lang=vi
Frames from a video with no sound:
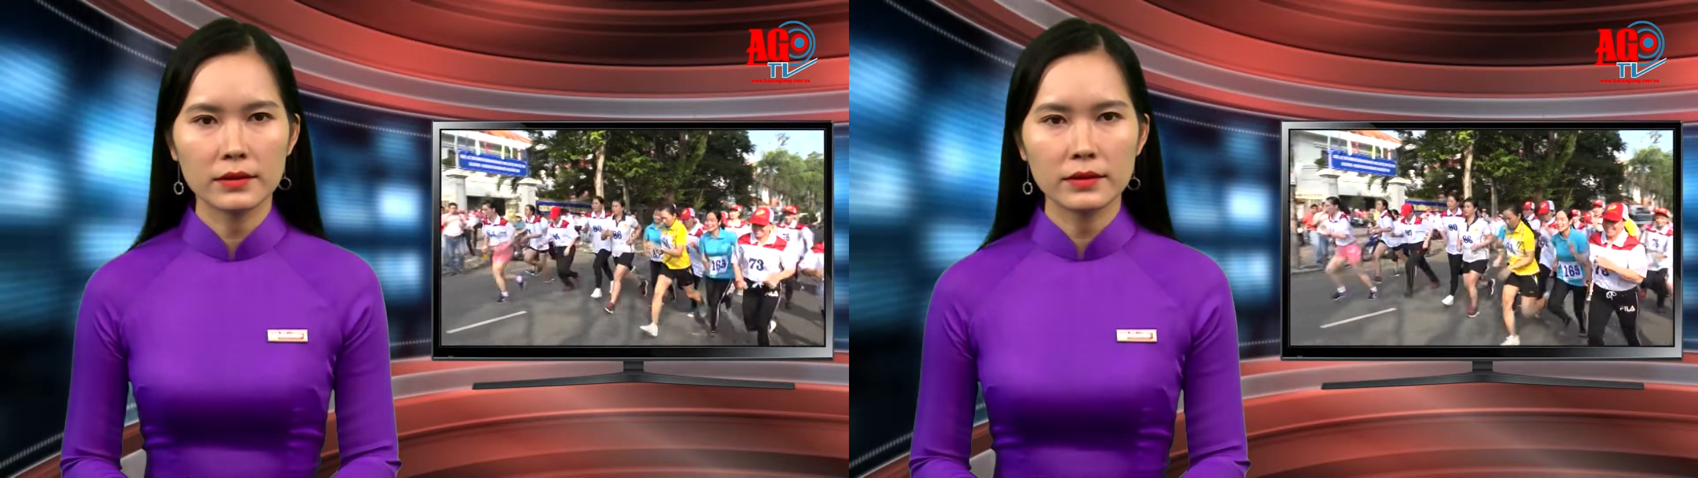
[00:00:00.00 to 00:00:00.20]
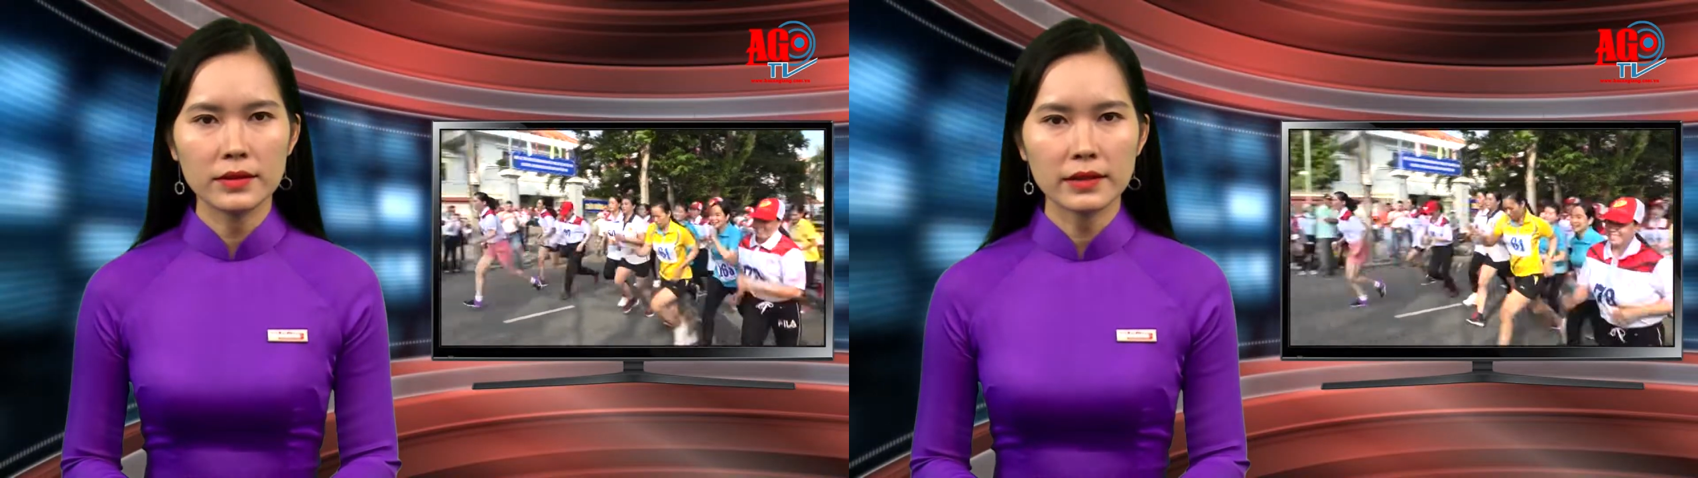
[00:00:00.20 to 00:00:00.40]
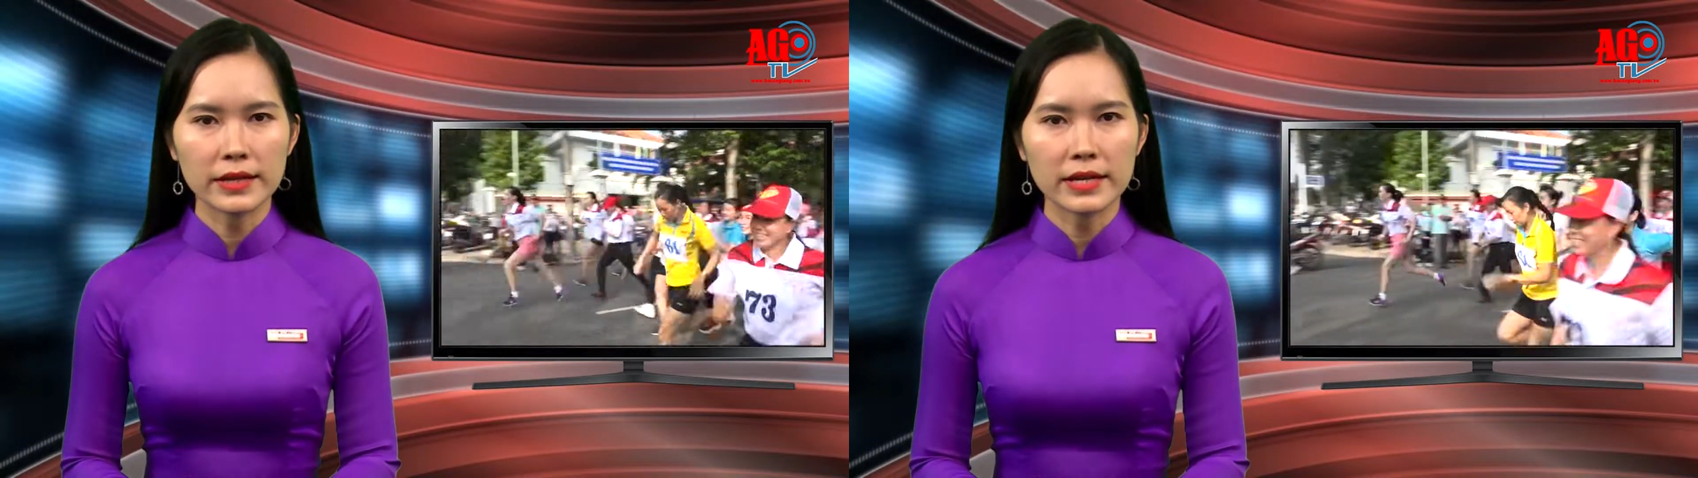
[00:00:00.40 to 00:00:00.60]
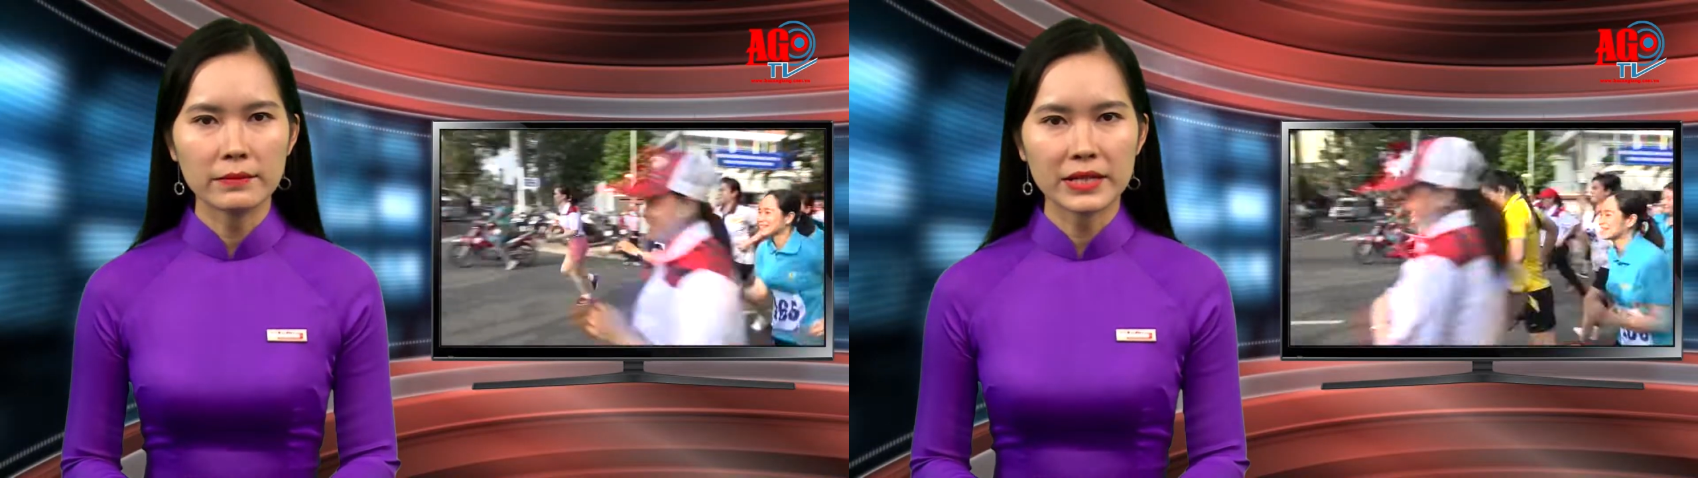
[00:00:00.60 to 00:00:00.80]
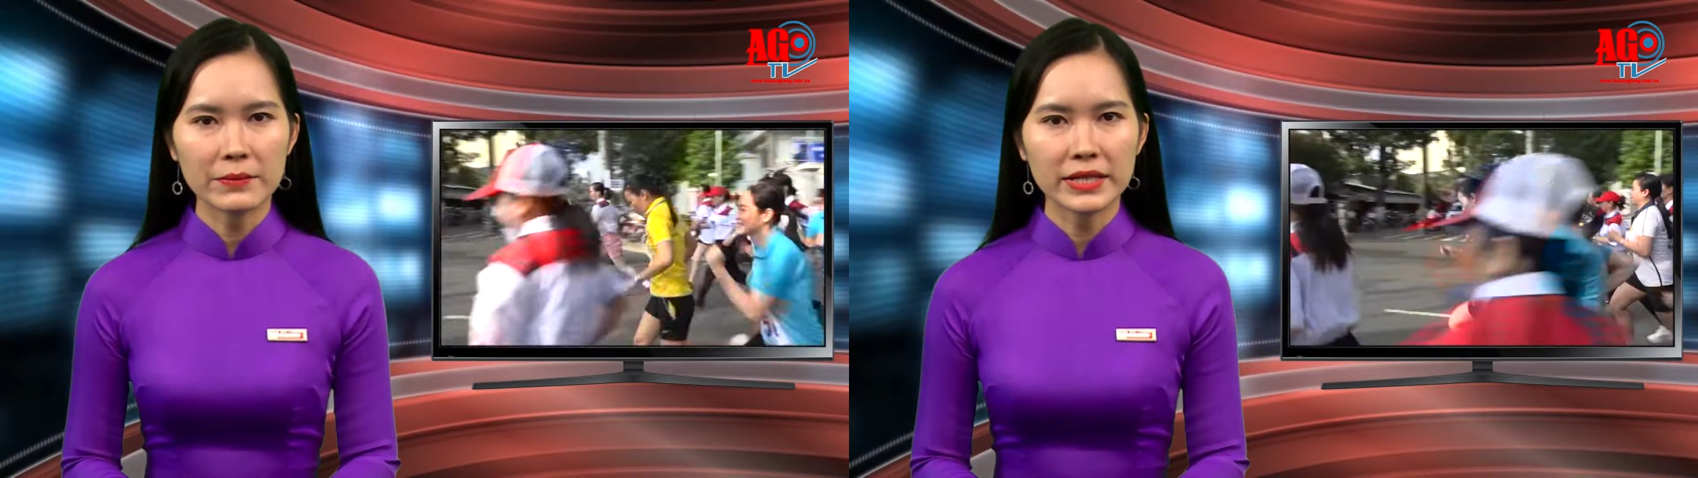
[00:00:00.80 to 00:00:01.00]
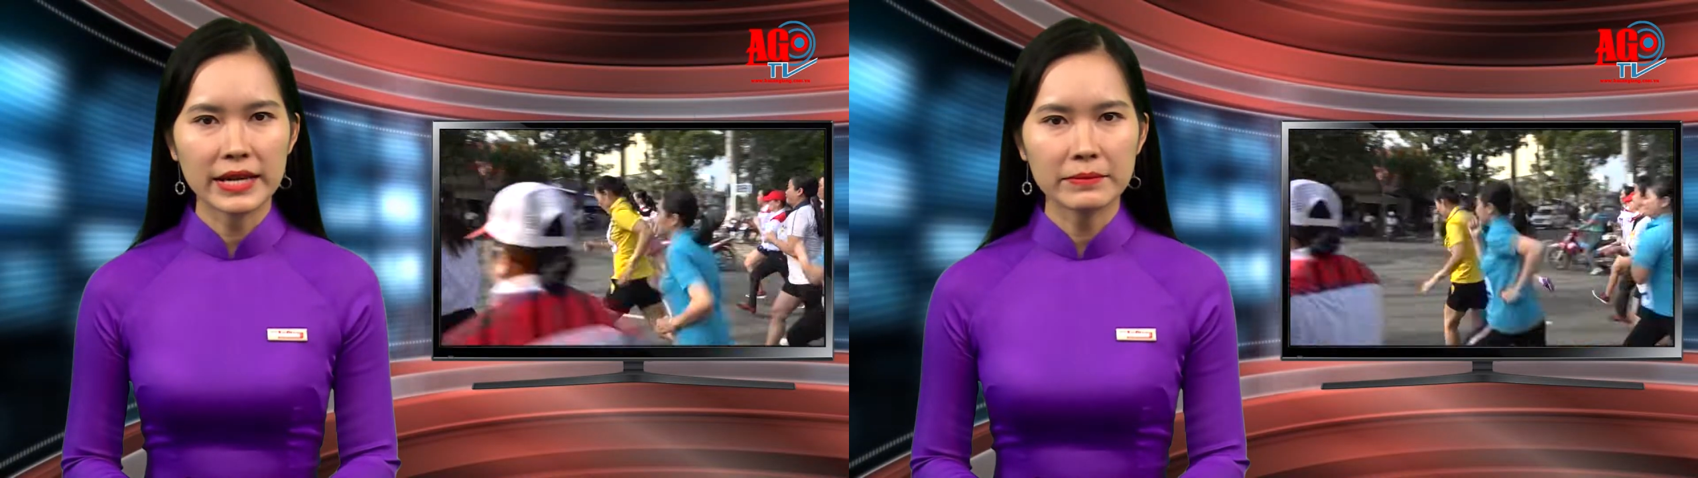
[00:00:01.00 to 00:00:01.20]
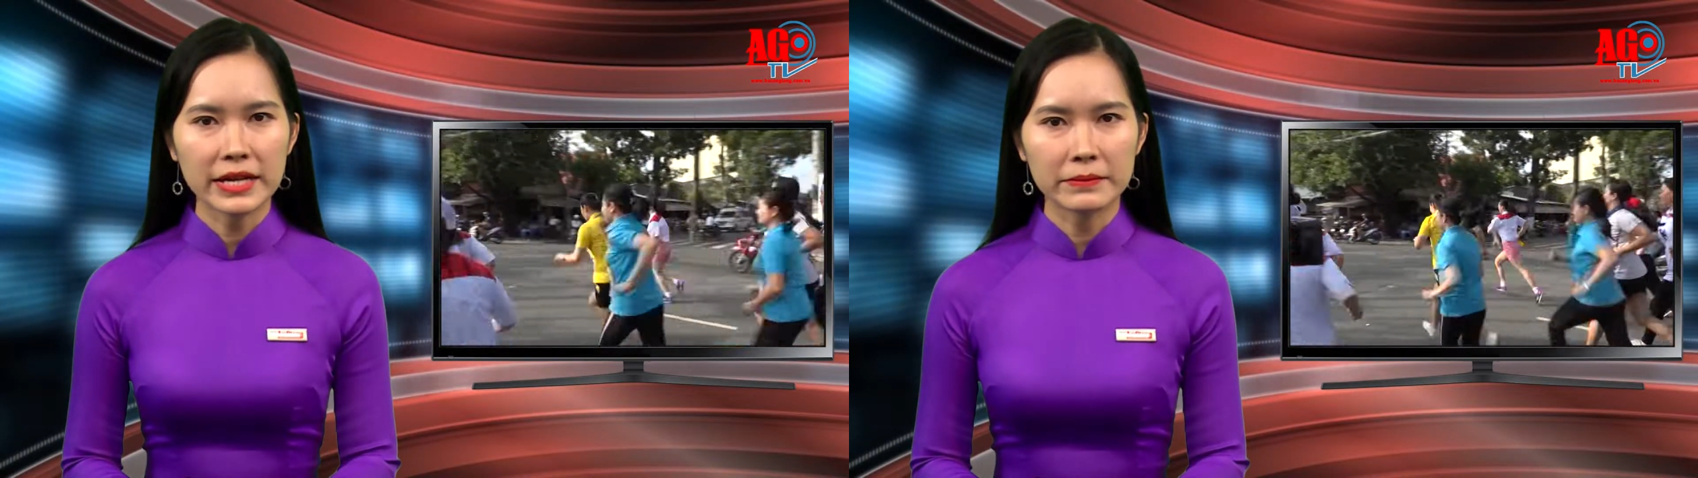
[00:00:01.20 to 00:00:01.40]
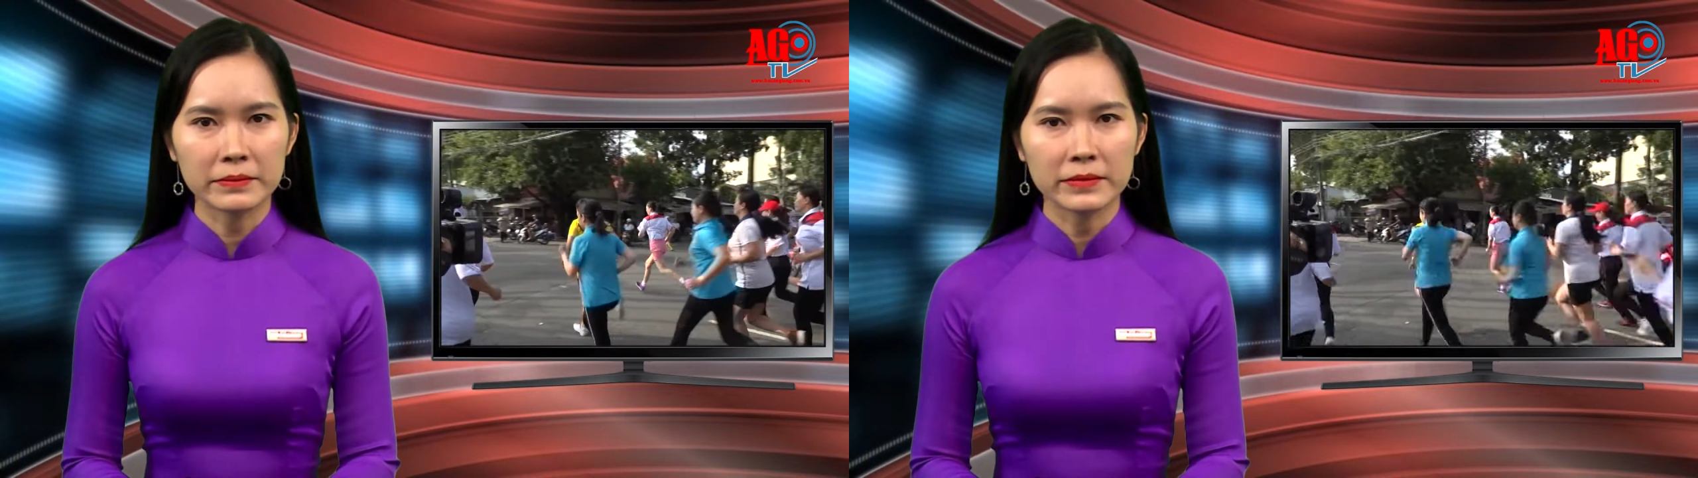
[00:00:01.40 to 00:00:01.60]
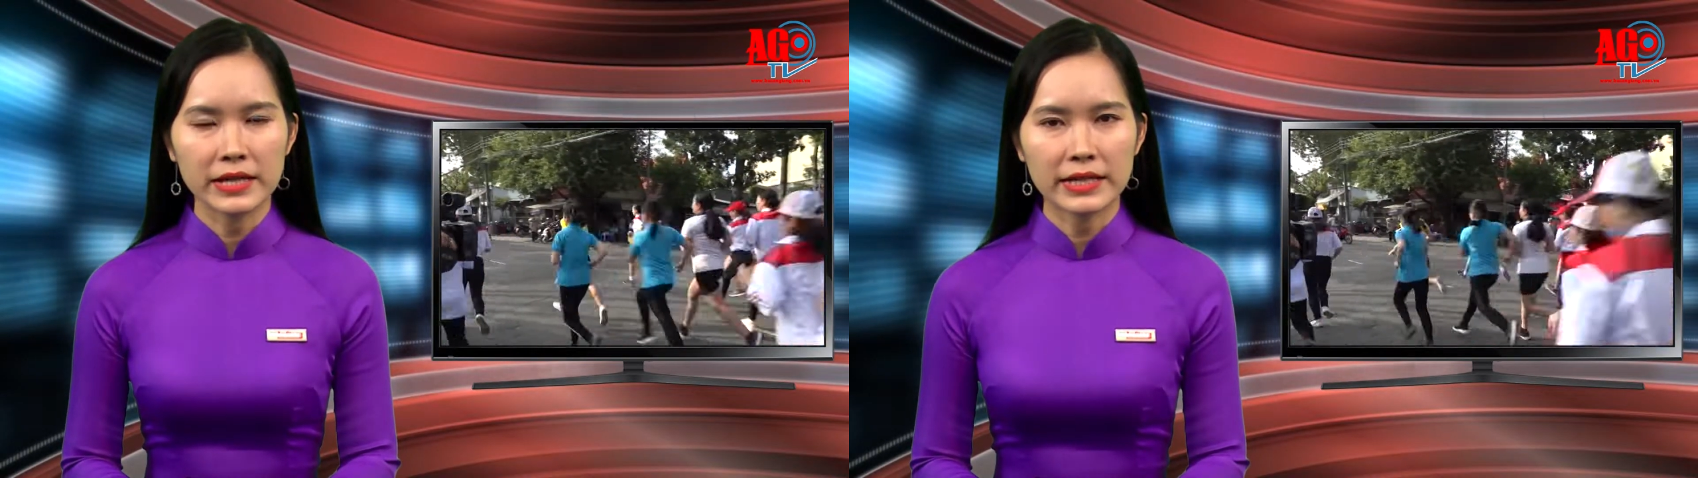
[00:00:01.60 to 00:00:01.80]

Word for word: Nhân kỷ niệm 88 năm